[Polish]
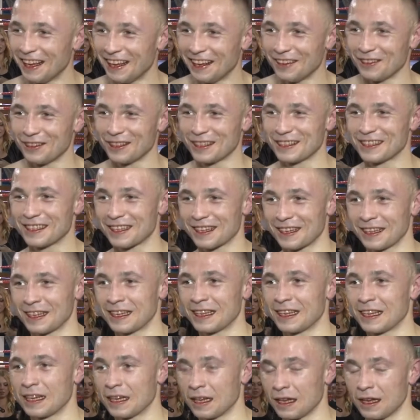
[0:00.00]
Trudny
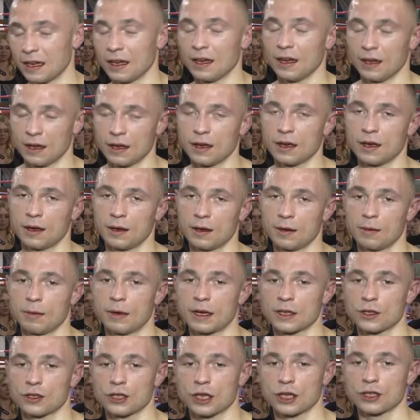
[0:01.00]
przeciwnik? E,
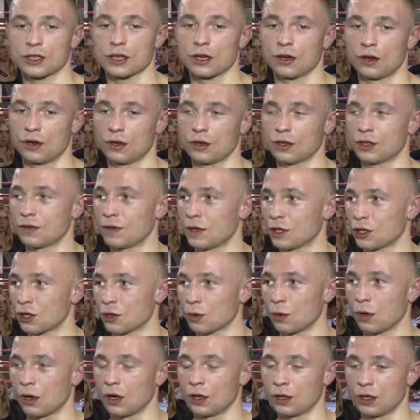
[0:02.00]
bardzo ciężko się
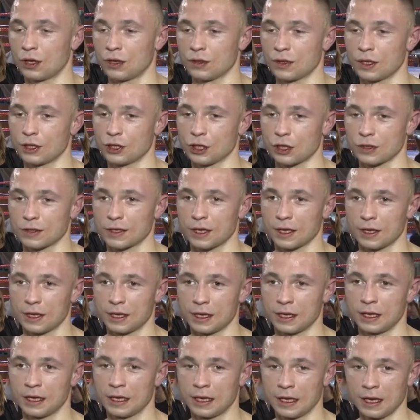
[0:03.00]
walczyło, no, te
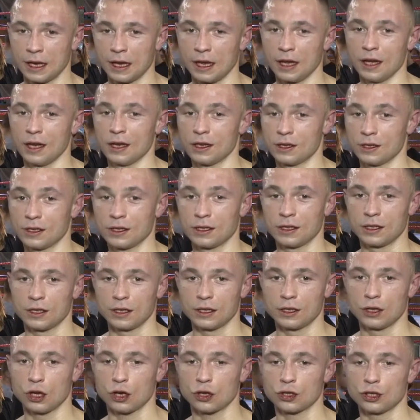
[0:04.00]
ciosy
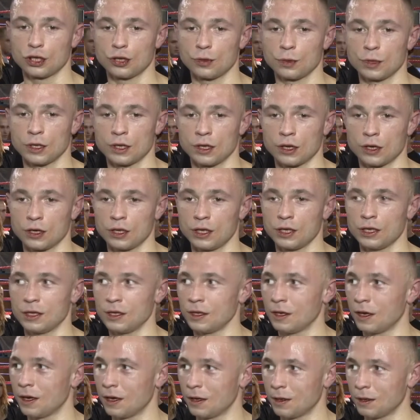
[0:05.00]
dochodziły, no i,
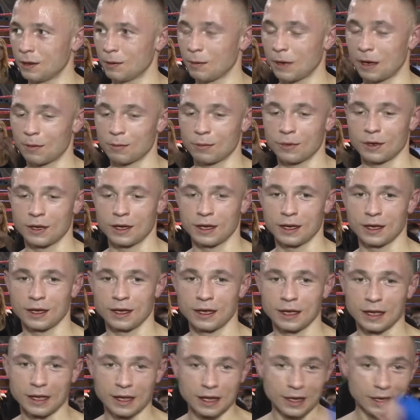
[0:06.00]
i mam,
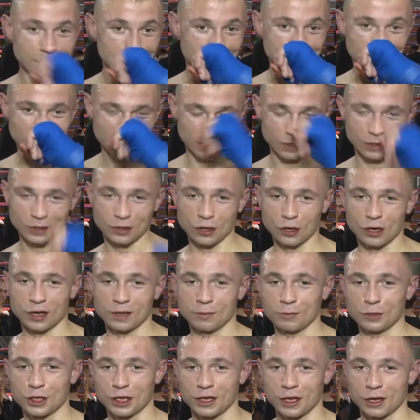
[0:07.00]
trochę
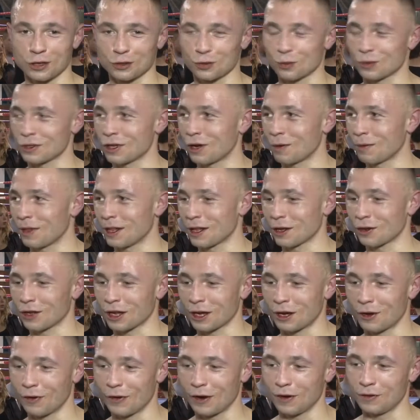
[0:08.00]
mi się naruszył ząb, dlatego tak
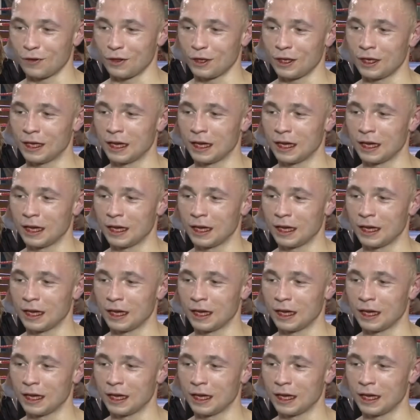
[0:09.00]
krwawi.